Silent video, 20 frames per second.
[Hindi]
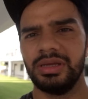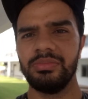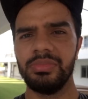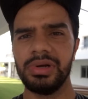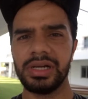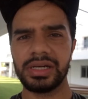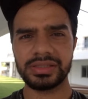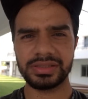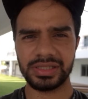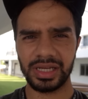
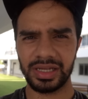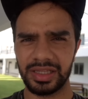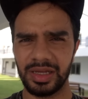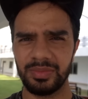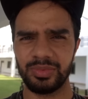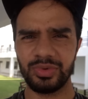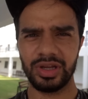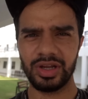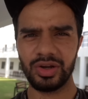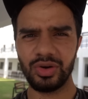गिम्बल के साथ
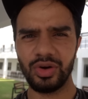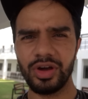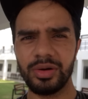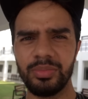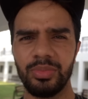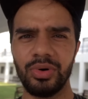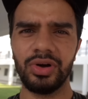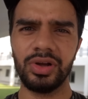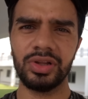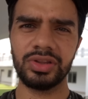आपको एक और
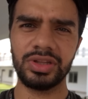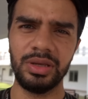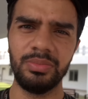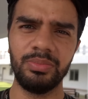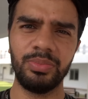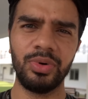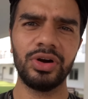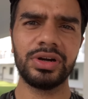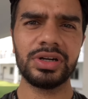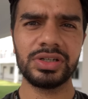बहुत
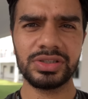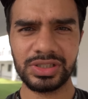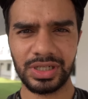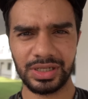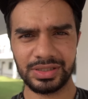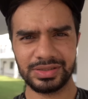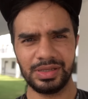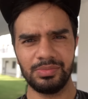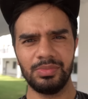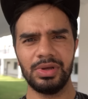इम्पॉर्टेंट
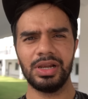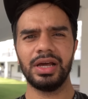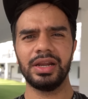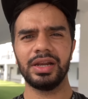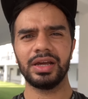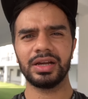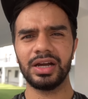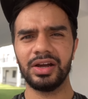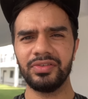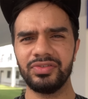शख्स से
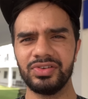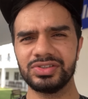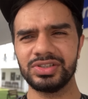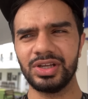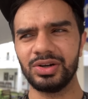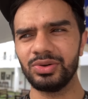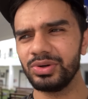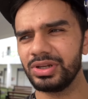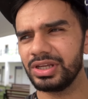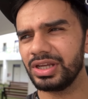मिलाना काफ़ी
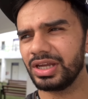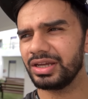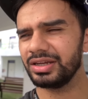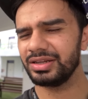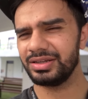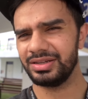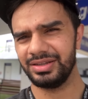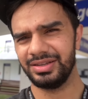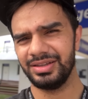ज़रूरी है